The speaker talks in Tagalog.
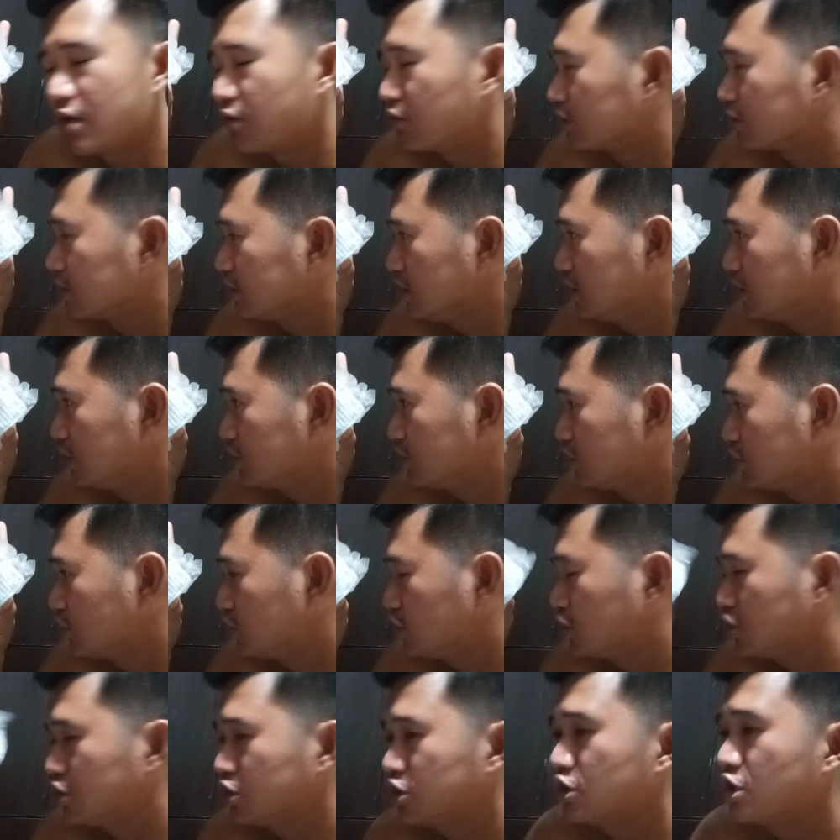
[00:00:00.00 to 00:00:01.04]
tawag
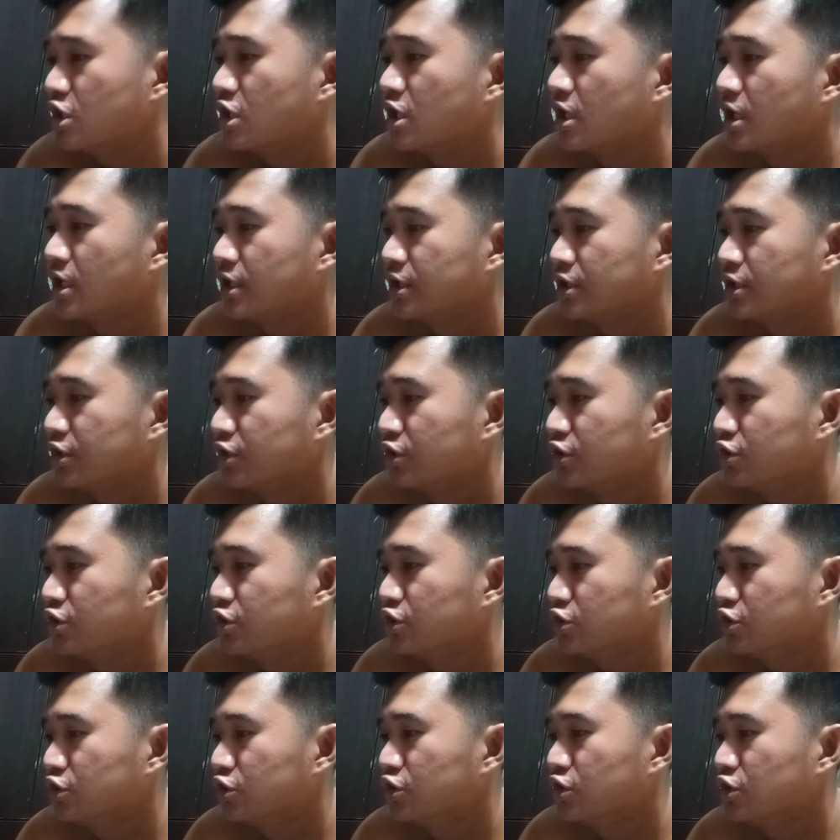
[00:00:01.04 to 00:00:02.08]
dito
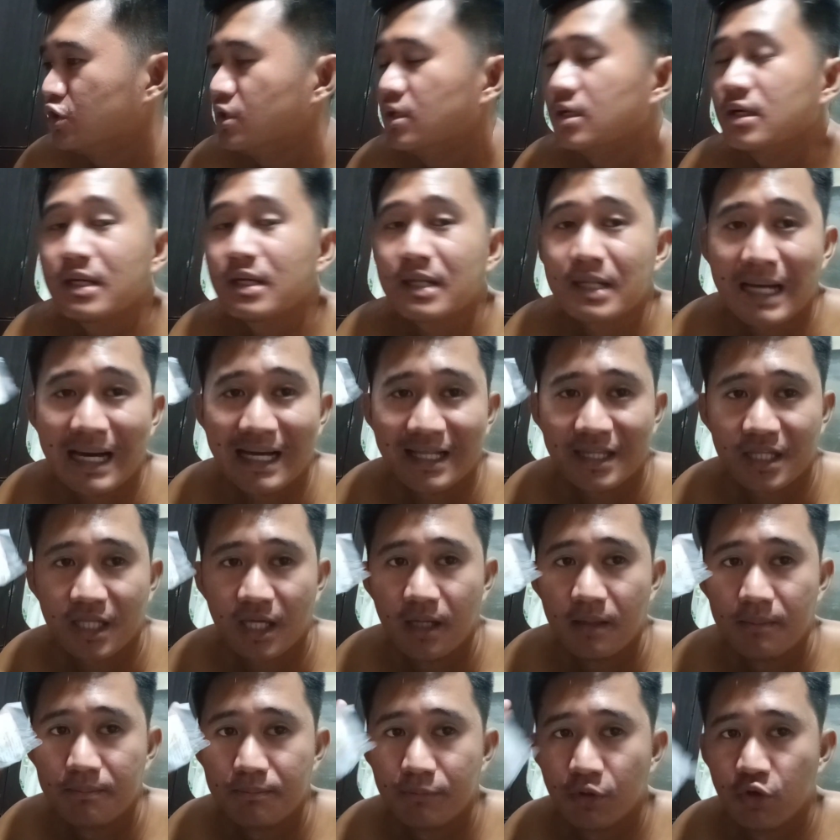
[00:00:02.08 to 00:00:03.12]
yung
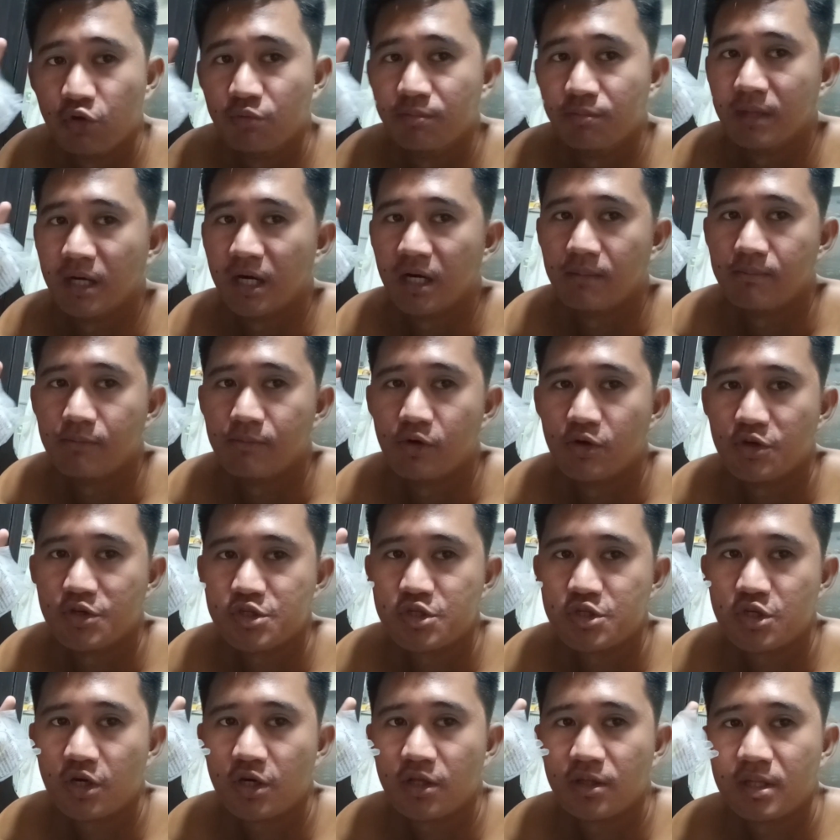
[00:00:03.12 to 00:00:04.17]
cattle bone mga
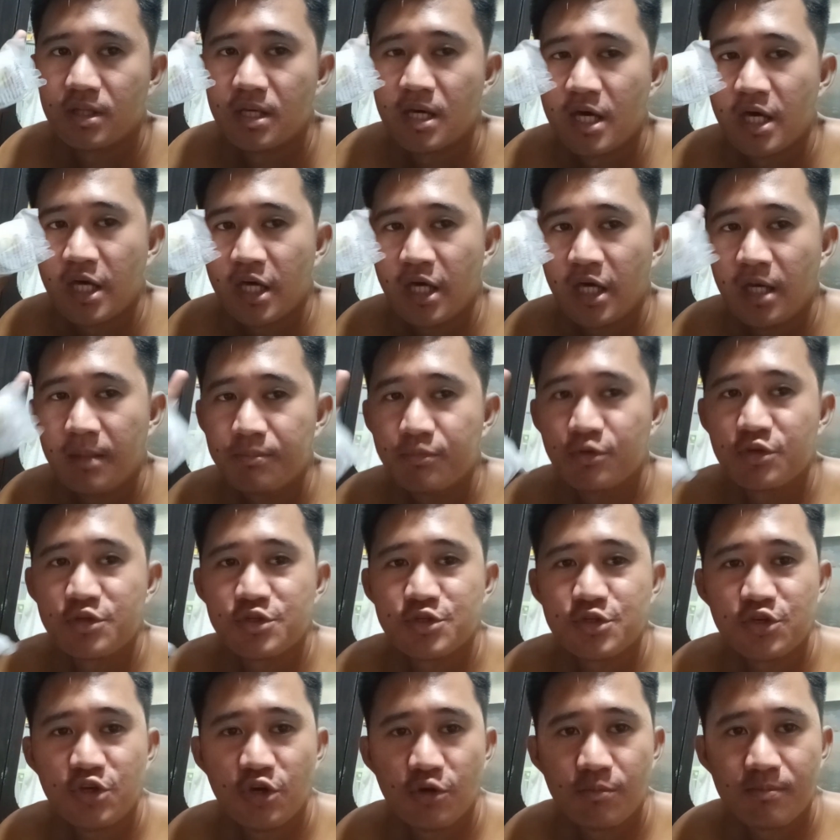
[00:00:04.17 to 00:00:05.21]
boss yon if
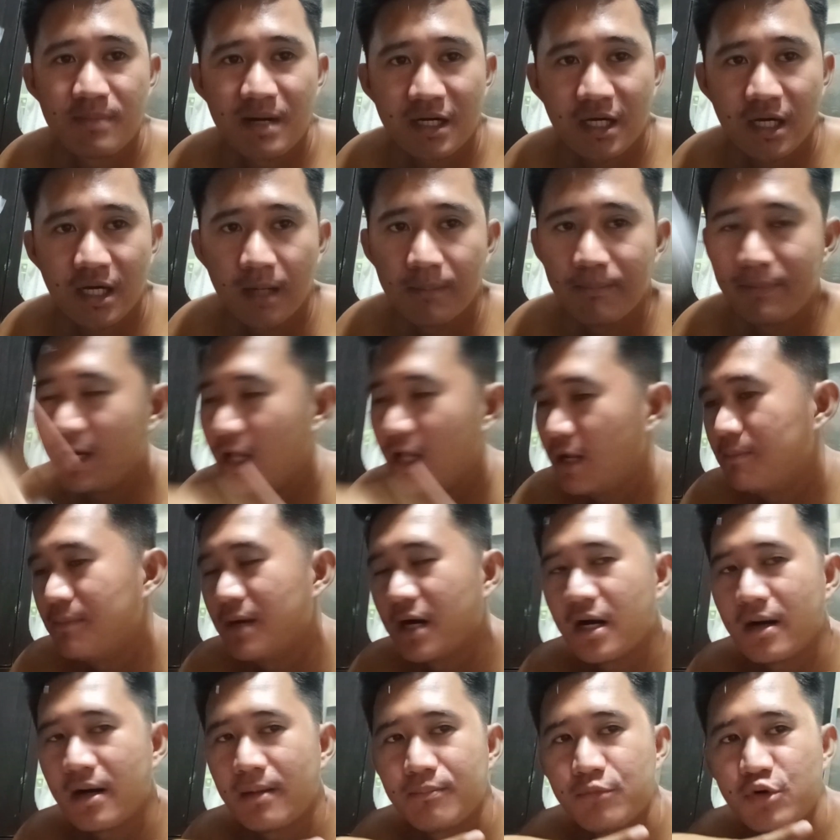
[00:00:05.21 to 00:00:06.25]
gusto nyo
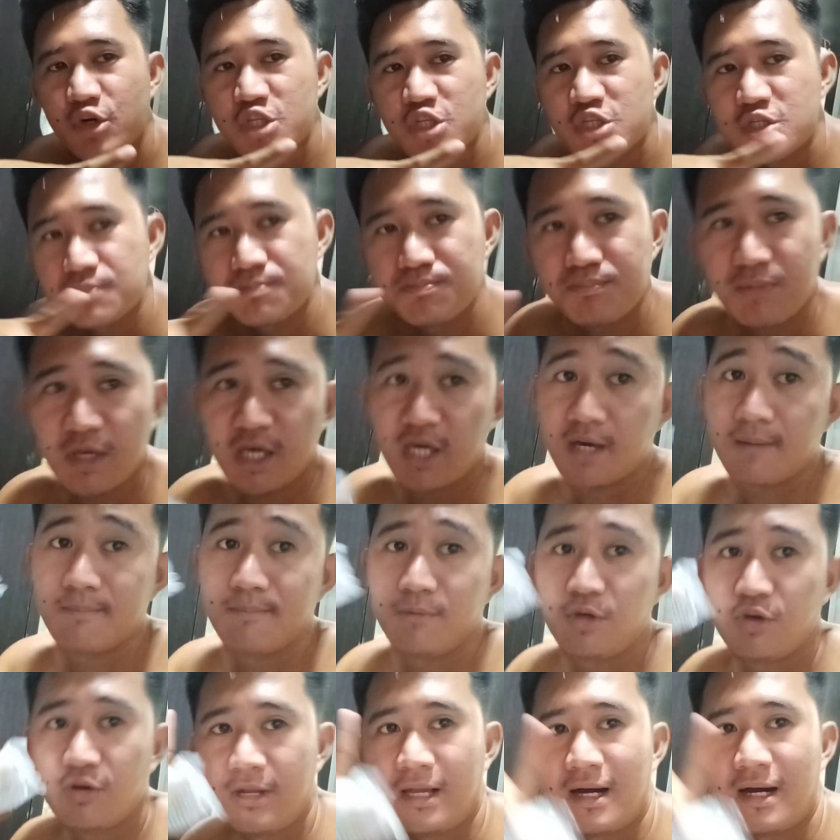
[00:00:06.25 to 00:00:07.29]
mag-avail mga boss
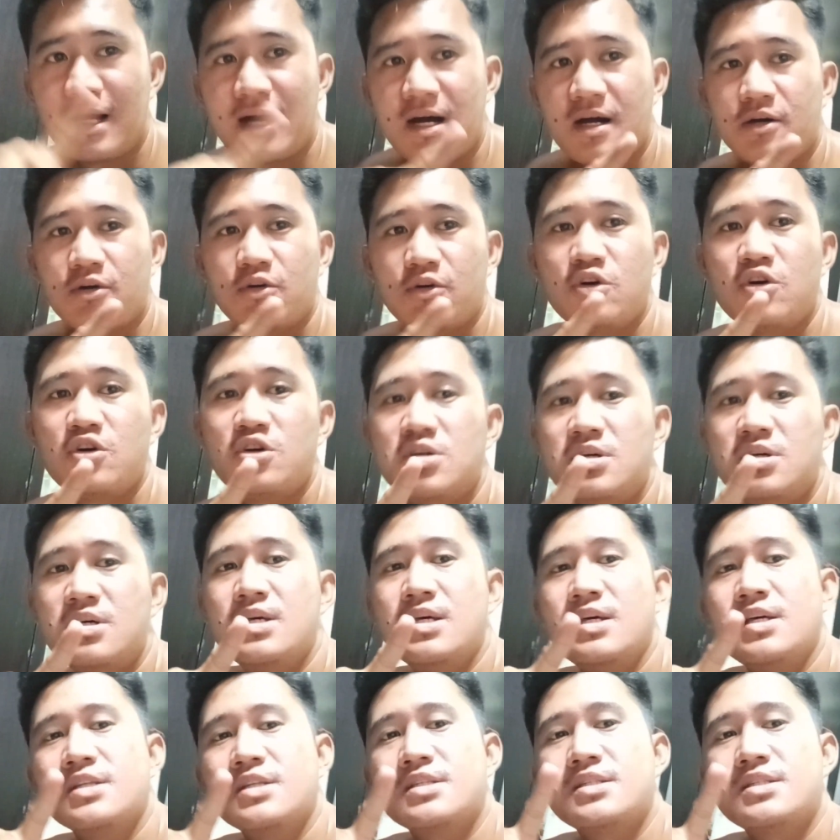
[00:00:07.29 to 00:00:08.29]
PM nyo lang ako